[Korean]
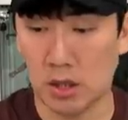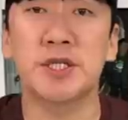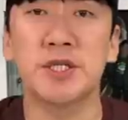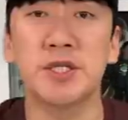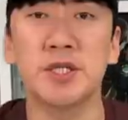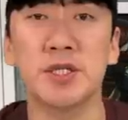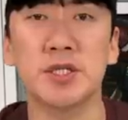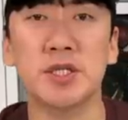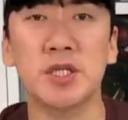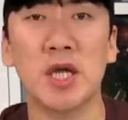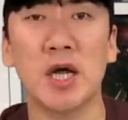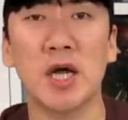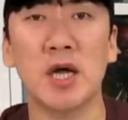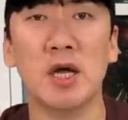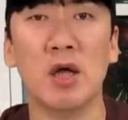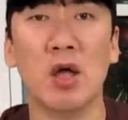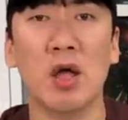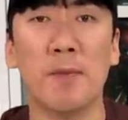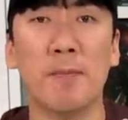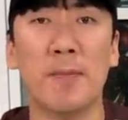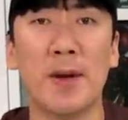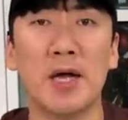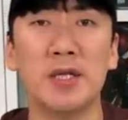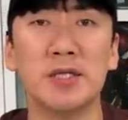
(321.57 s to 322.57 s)

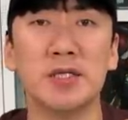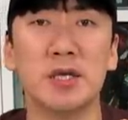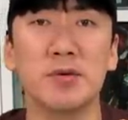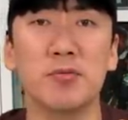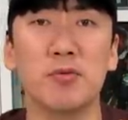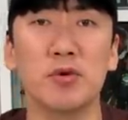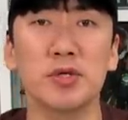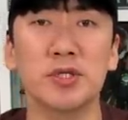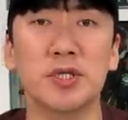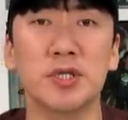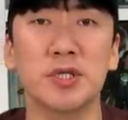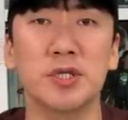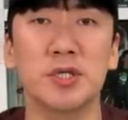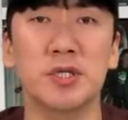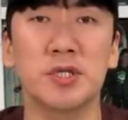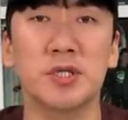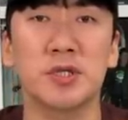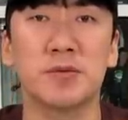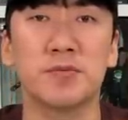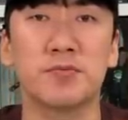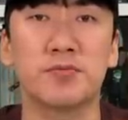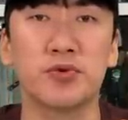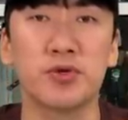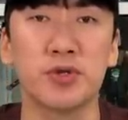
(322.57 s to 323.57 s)
진흙탕에
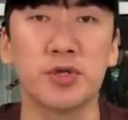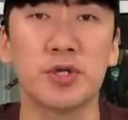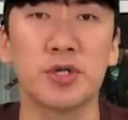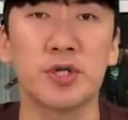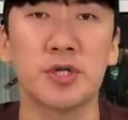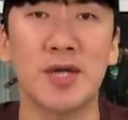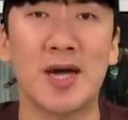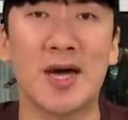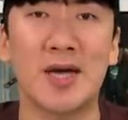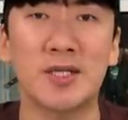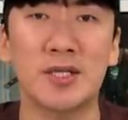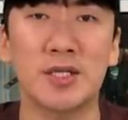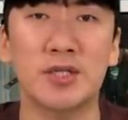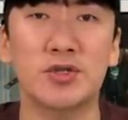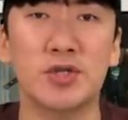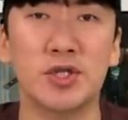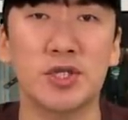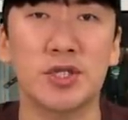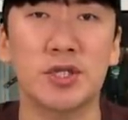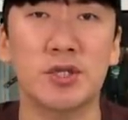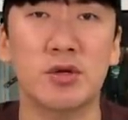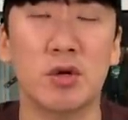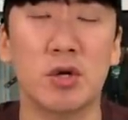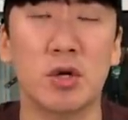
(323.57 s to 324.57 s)
빠져보신 분들은 아실 수 있을